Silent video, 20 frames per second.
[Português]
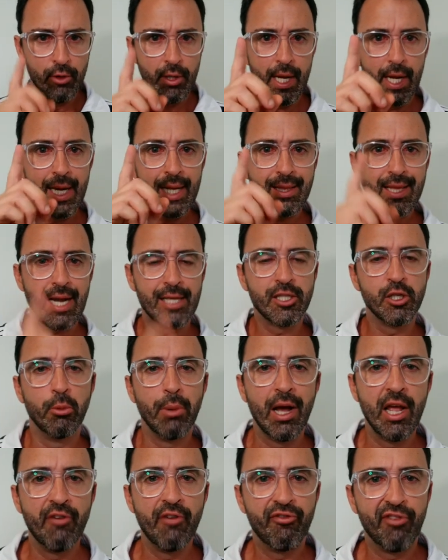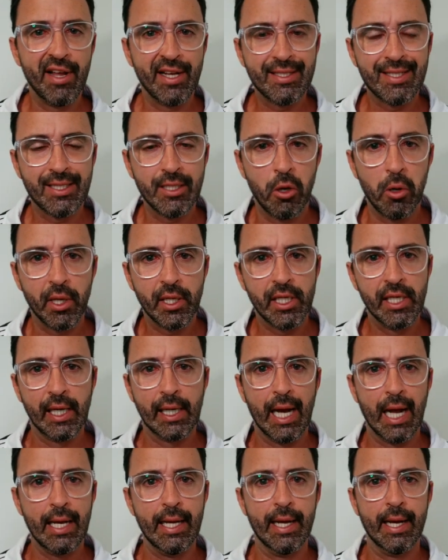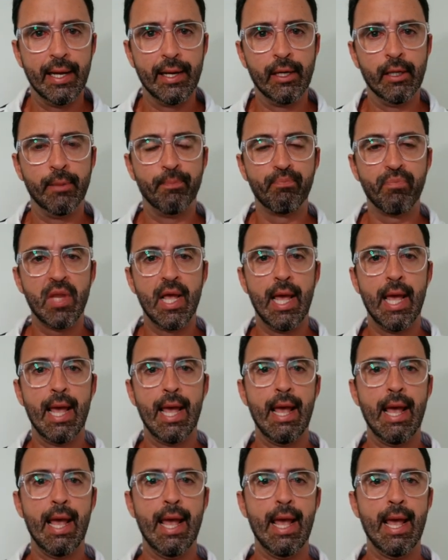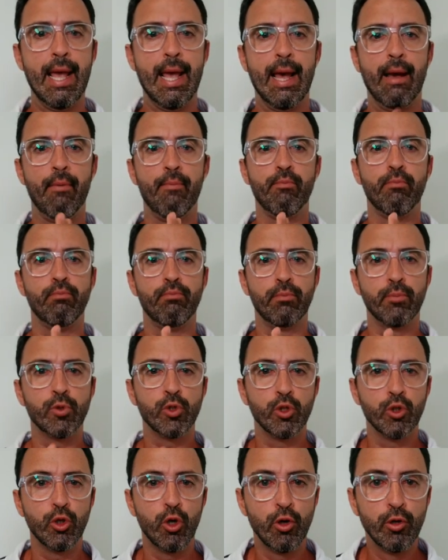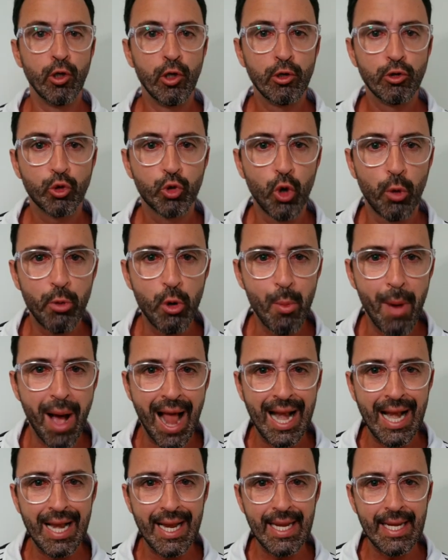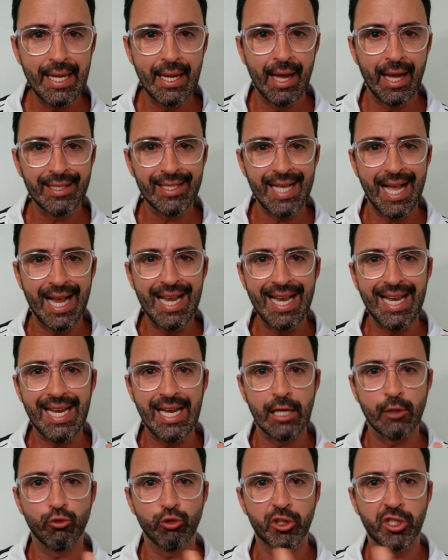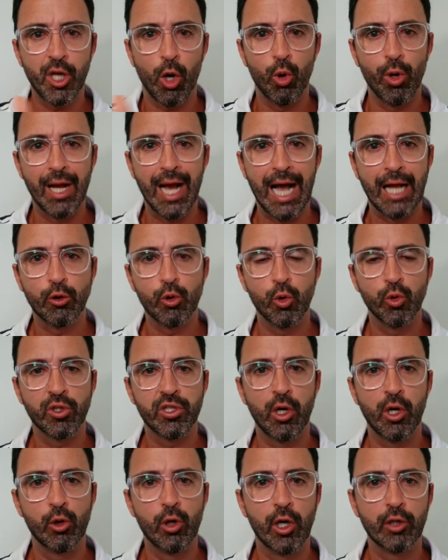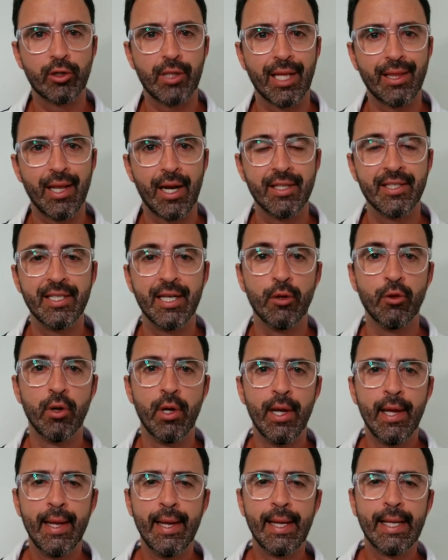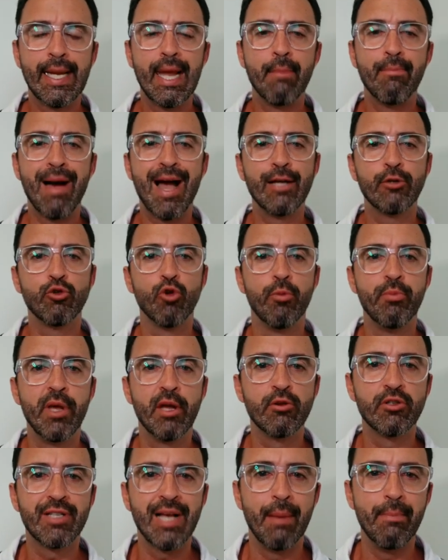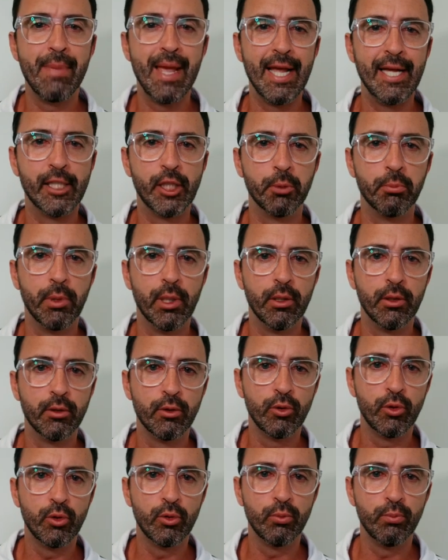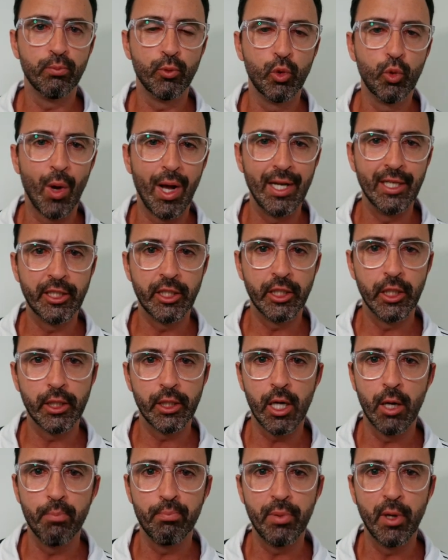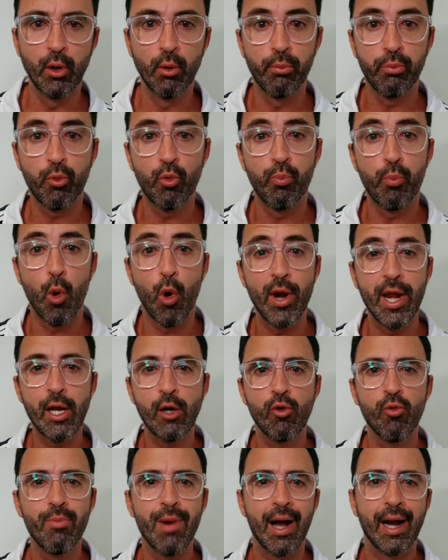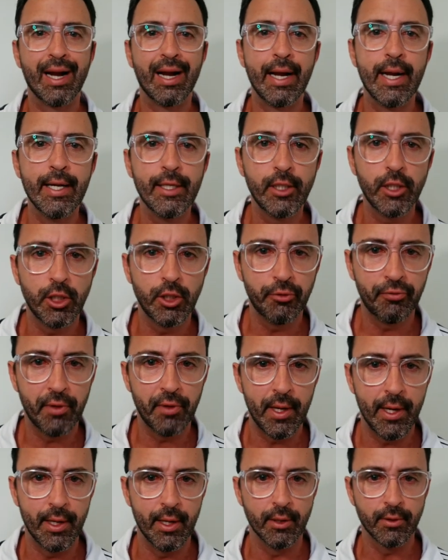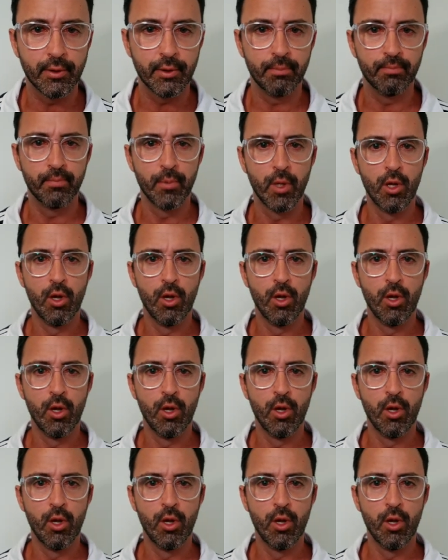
Queria trazer uma reflexão aqui, galera. É sobre uma linha, essa linha do Salgado, que o Salgado está trazendo, que é mais ou menos a mesma do Alexandre Campelo, porém com uma grande diferença.